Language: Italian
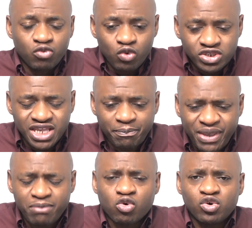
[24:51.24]

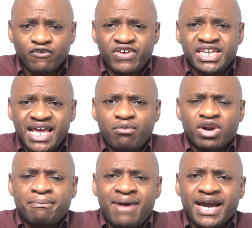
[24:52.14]
Sappiamo, quando vediamo la
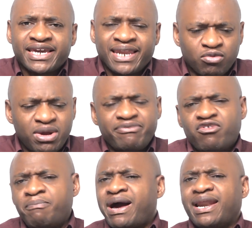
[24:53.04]
macchina, come abbiamo
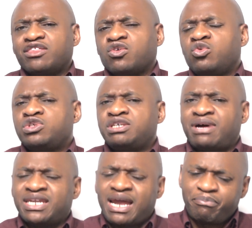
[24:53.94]
parlato l'ultima,
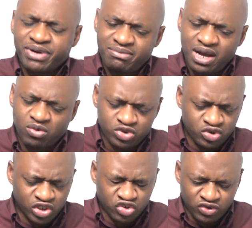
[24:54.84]
nella prima,
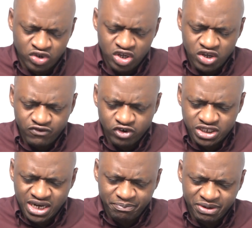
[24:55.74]
forse
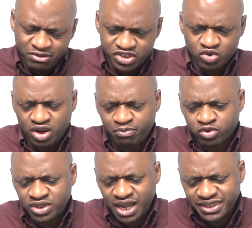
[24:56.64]
nella prima o seconda
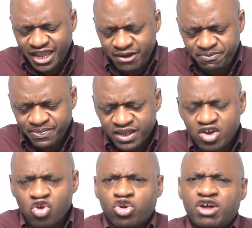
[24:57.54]
puntata,
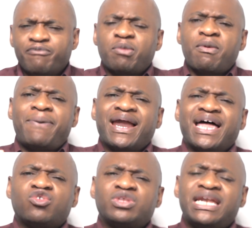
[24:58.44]
quando abbiamo
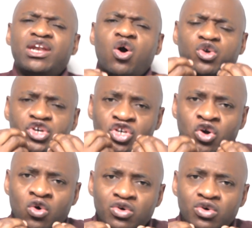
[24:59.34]
parlato dell'occhio.